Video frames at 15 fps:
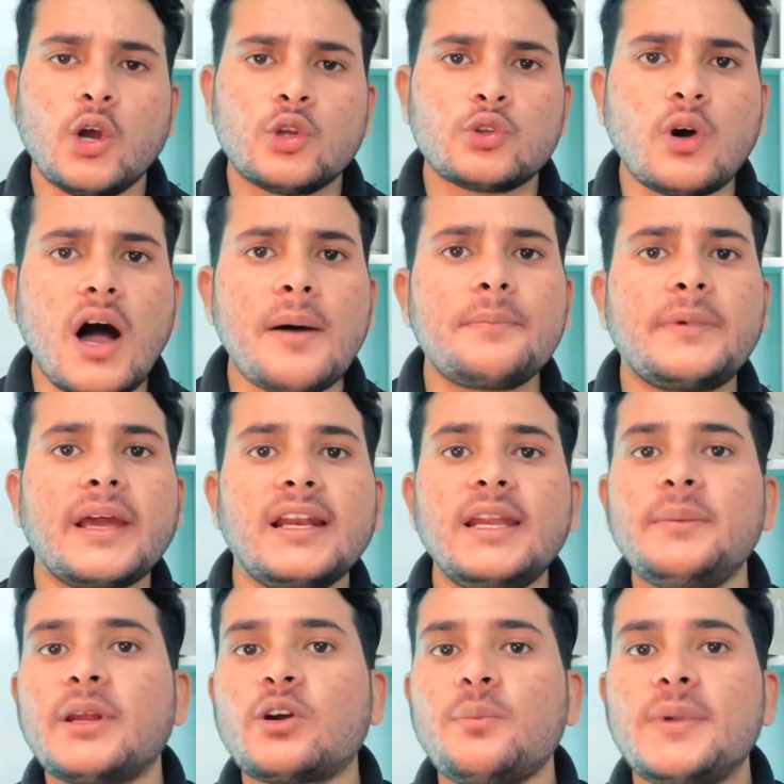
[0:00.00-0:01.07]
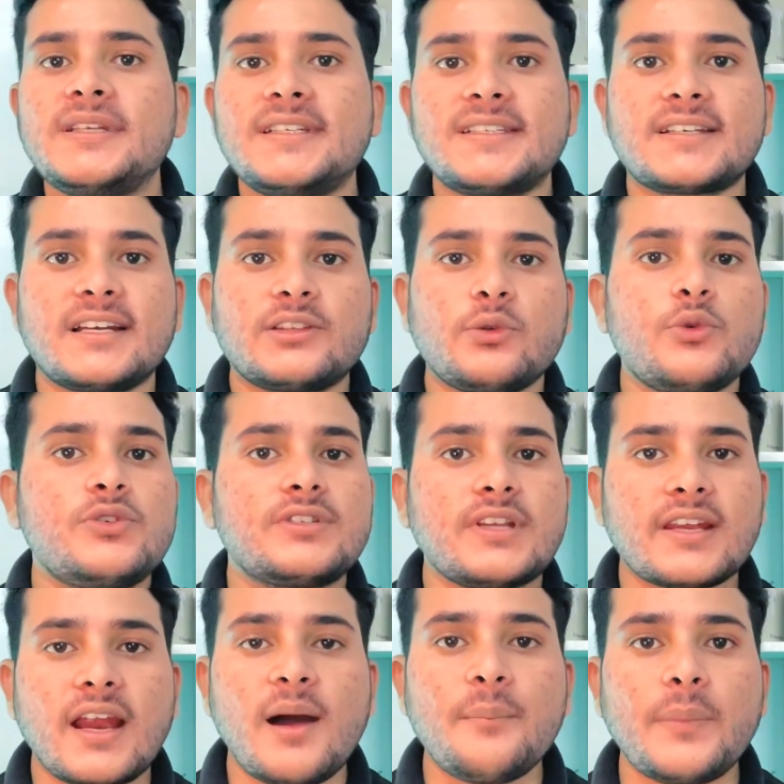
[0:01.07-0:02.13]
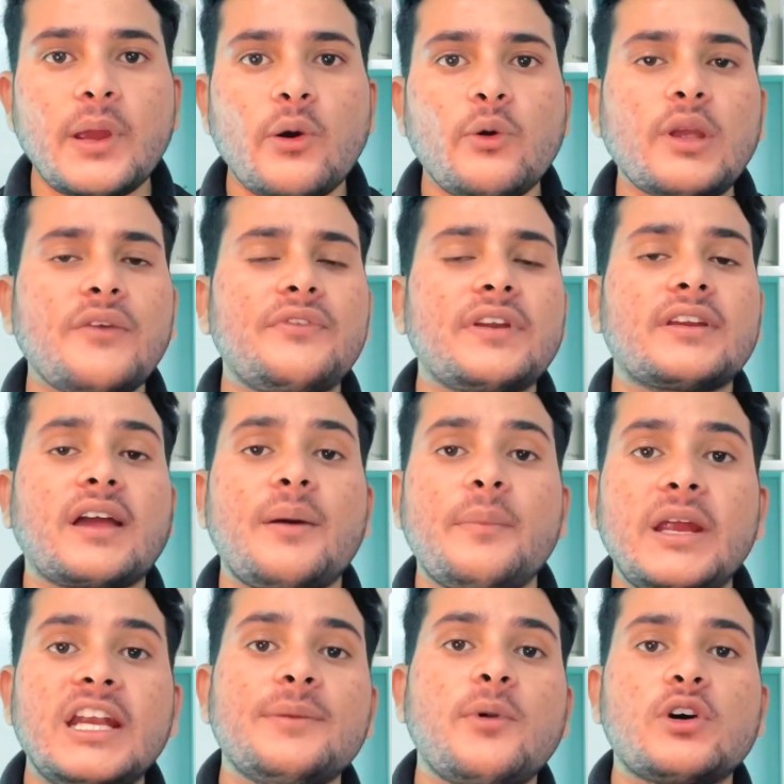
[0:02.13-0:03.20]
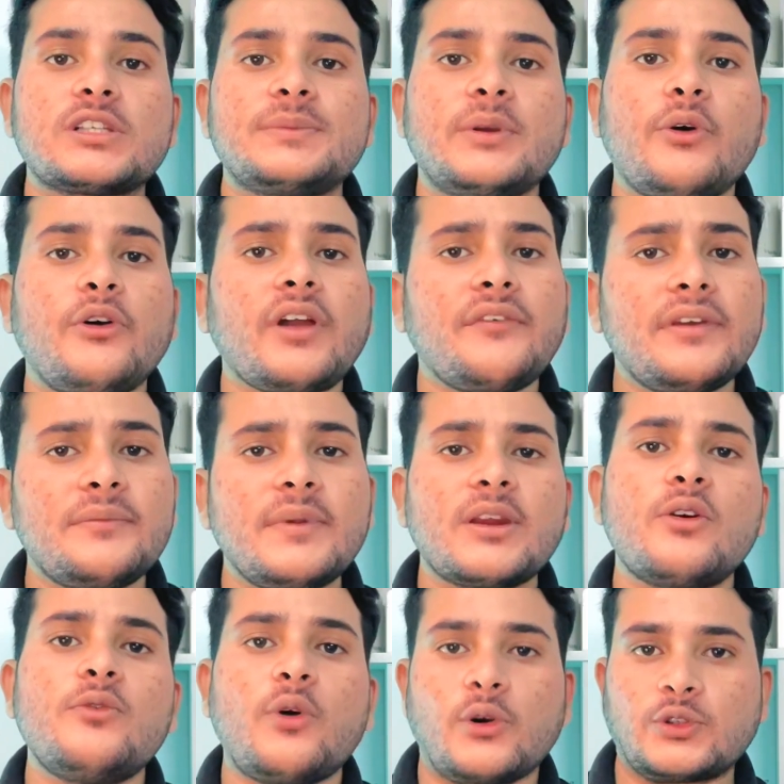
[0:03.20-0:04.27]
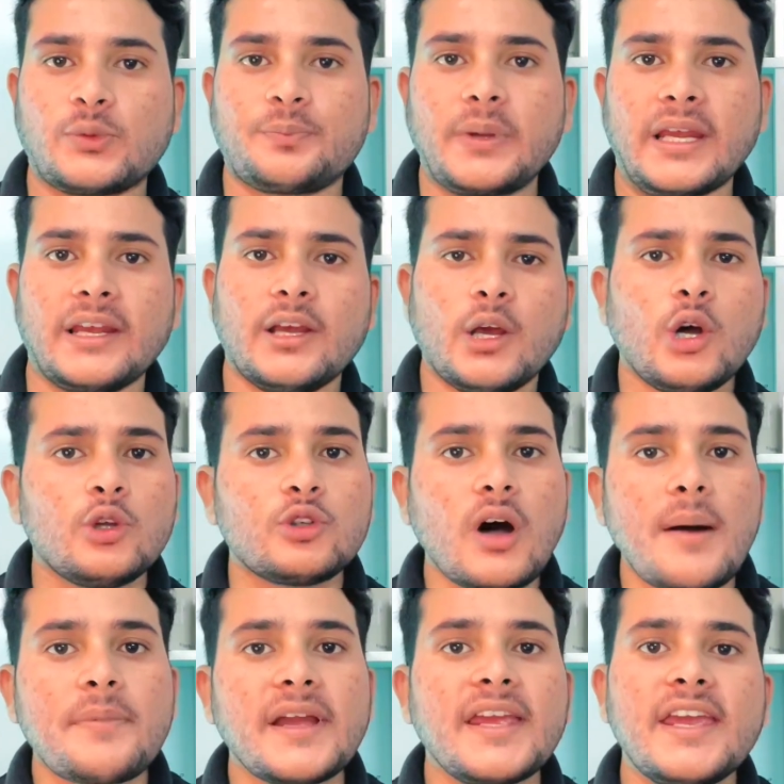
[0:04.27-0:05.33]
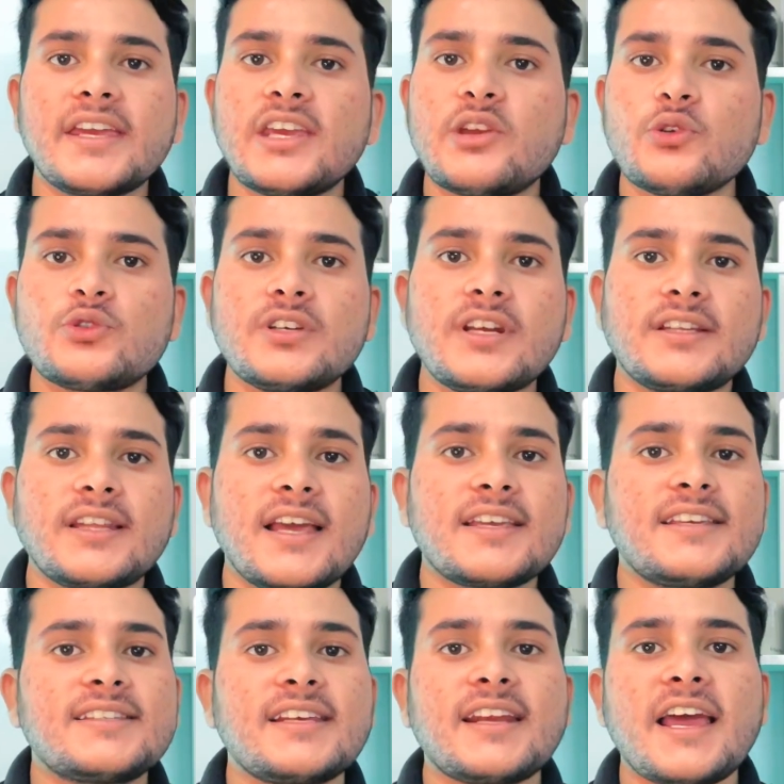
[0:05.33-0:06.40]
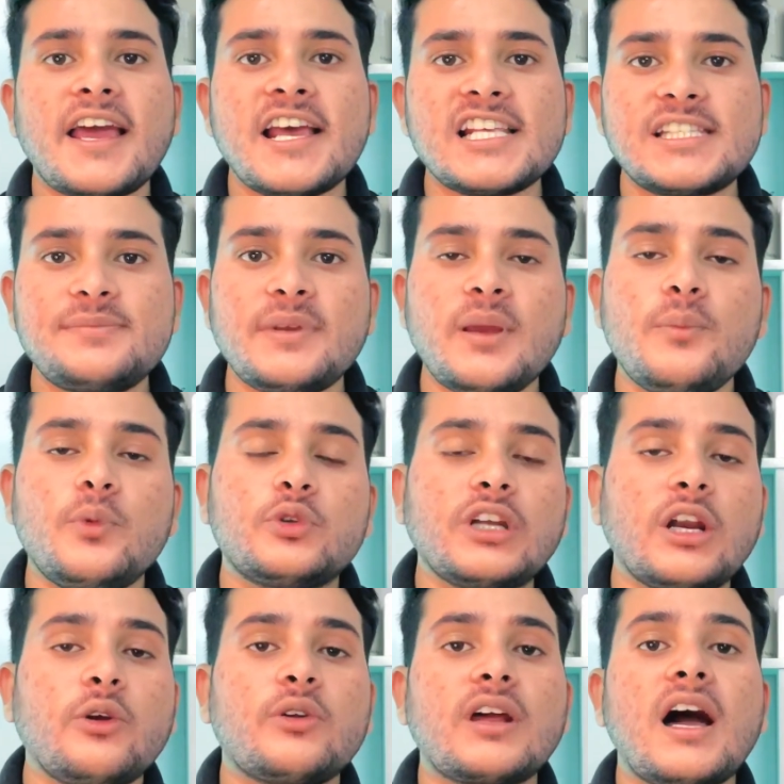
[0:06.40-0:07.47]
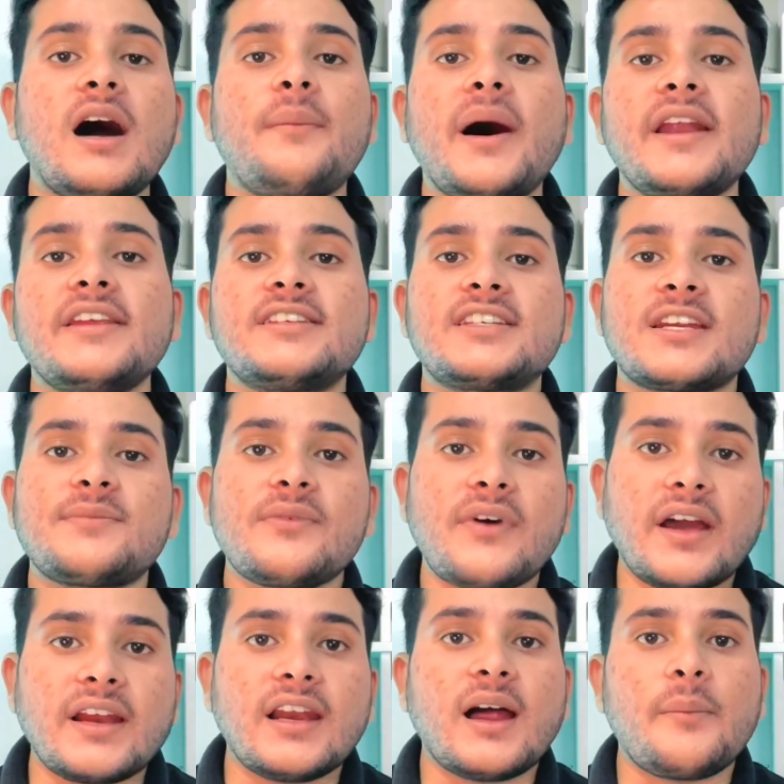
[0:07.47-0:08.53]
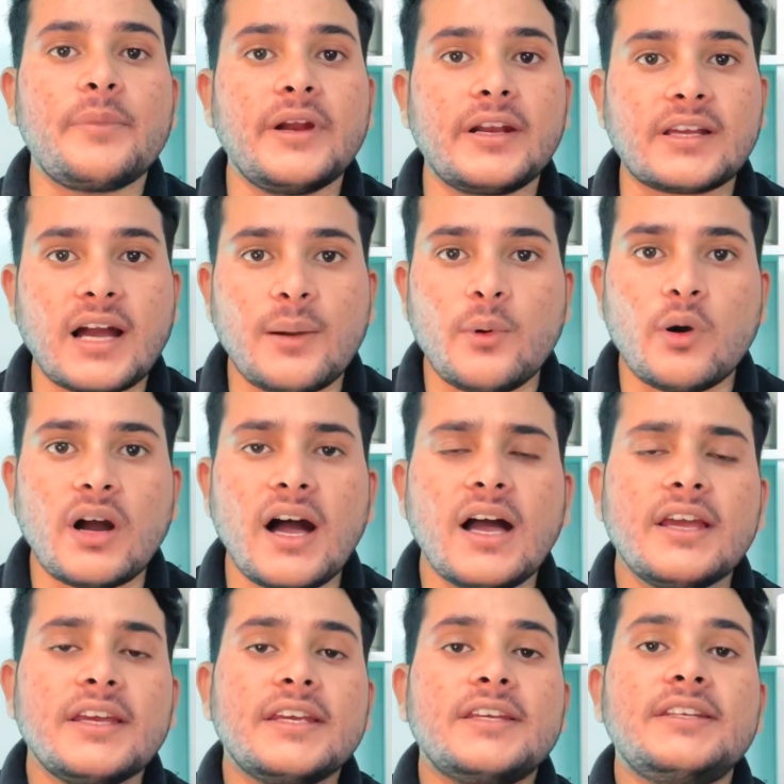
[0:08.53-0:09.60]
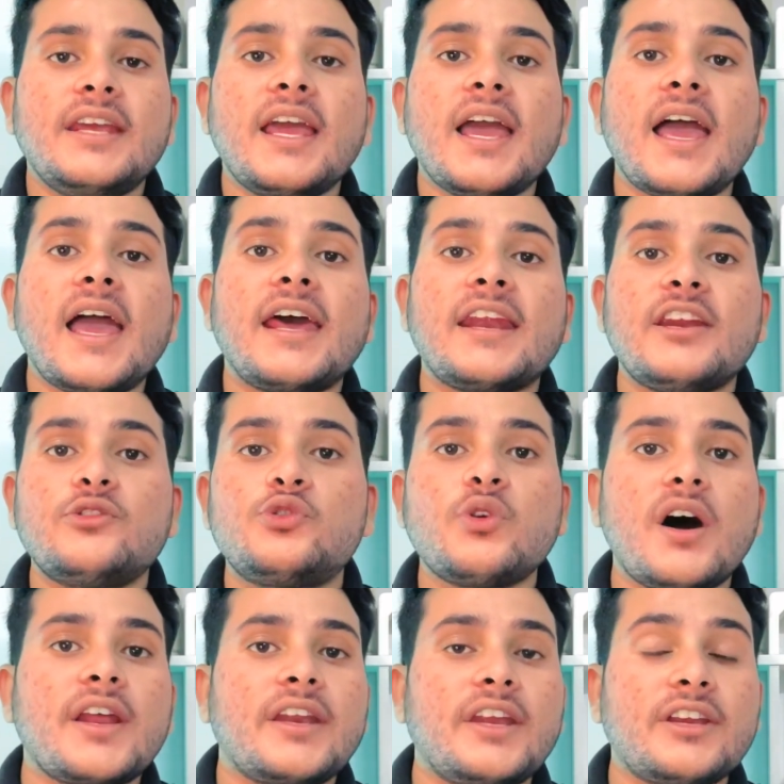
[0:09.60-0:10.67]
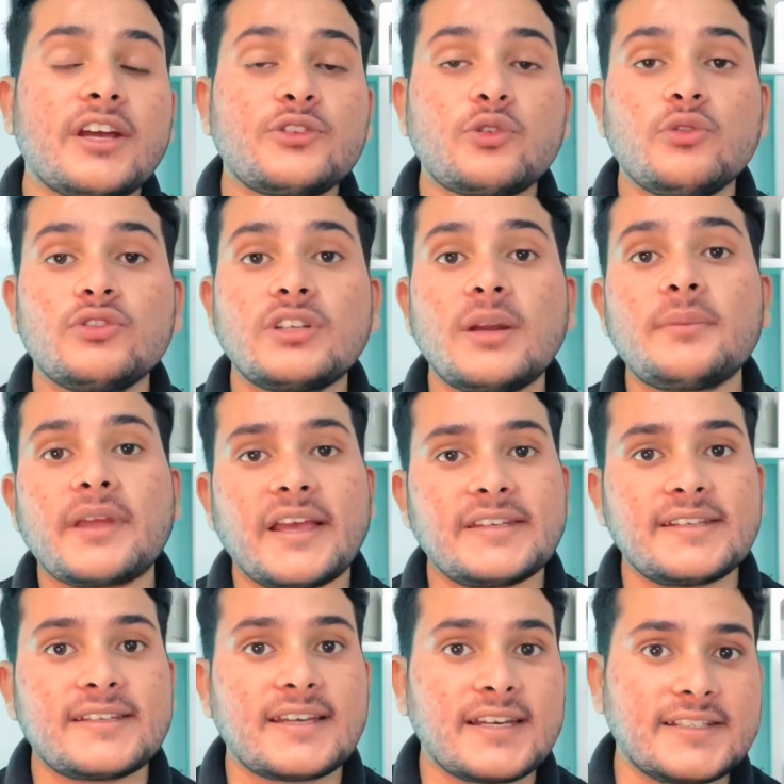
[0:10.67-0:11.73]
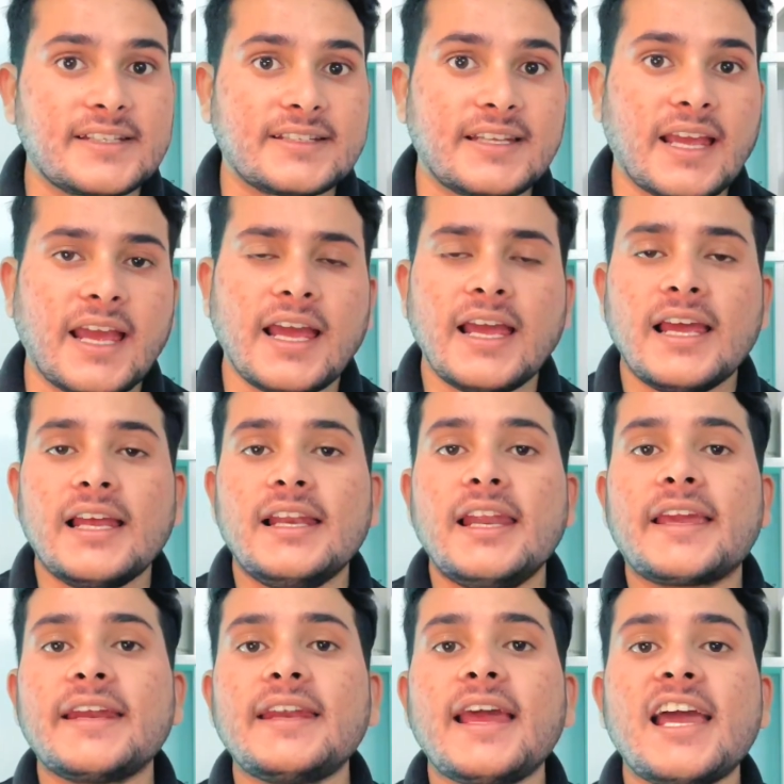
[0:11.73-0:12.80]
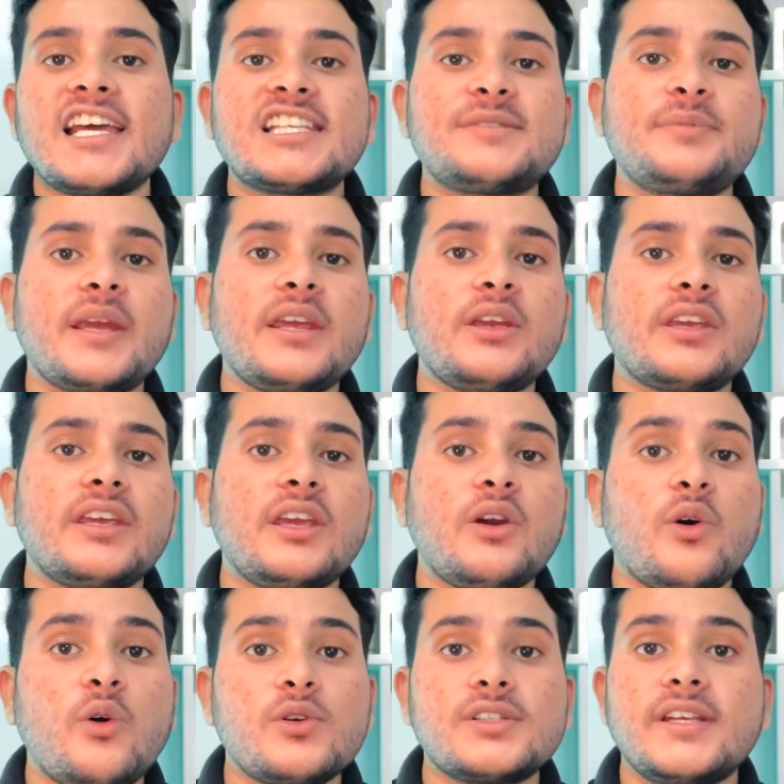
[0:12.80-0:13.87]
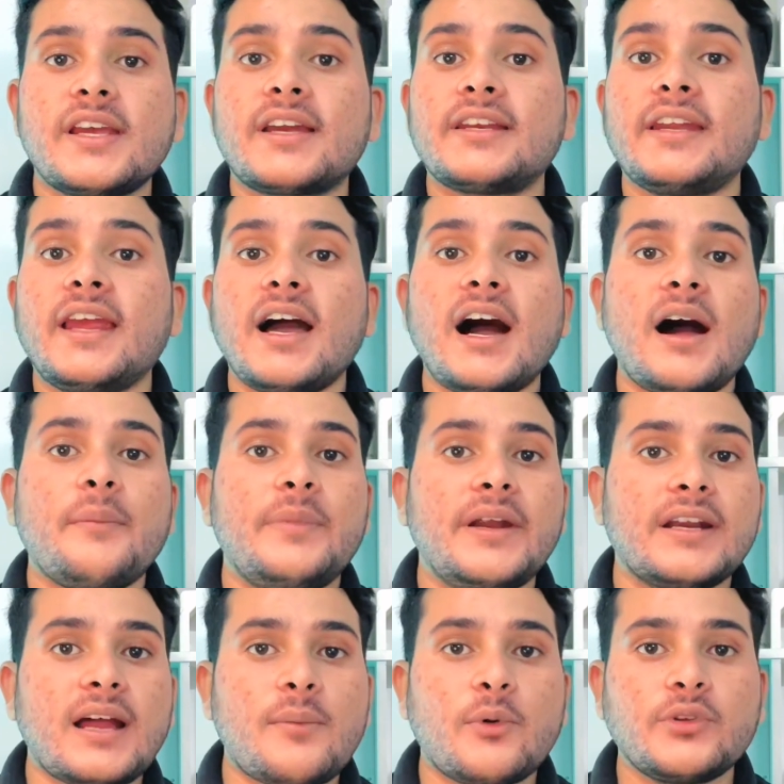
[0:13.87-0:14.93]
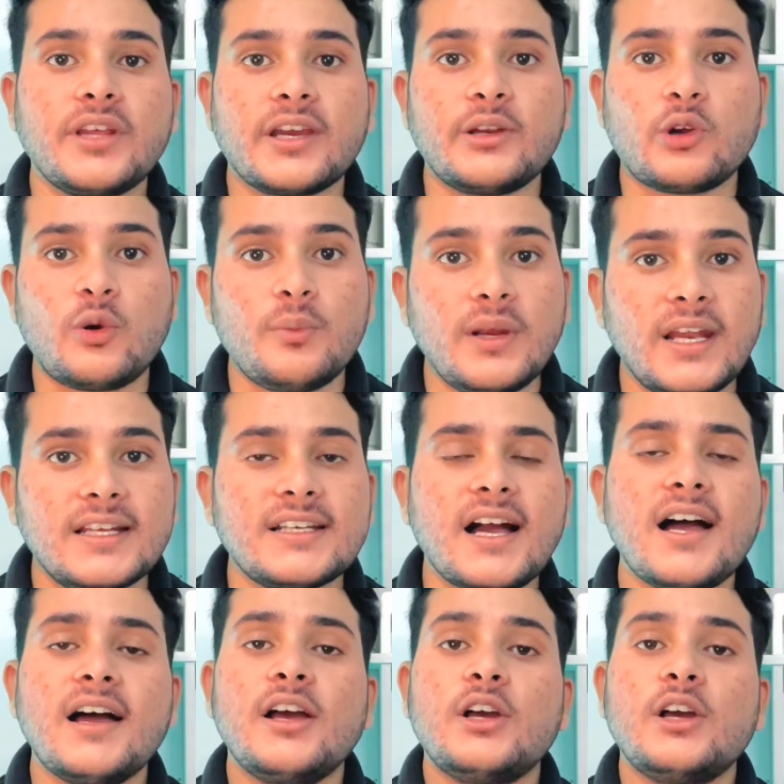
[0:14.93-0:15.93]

तो आप डेली मेरे को मैसेज करते हो इंस्टाग्राम पे हो या फिर कमेंट बॉक्स में हो या फिर मेरे को व्हाट्सअप पे तो आपका एक ही क्वेश्चन रहता है कि सर बी मुद्रा लोन का हमारे स्टेट में फाइनल अपडेट कब होगा ये एरर जो आ रहे हैं इनका सोल्यूशन हम कैसे कर सकते हैं लेकिन एसबी की ओर से एक नया अपडेट आपको देखने को मिलेगा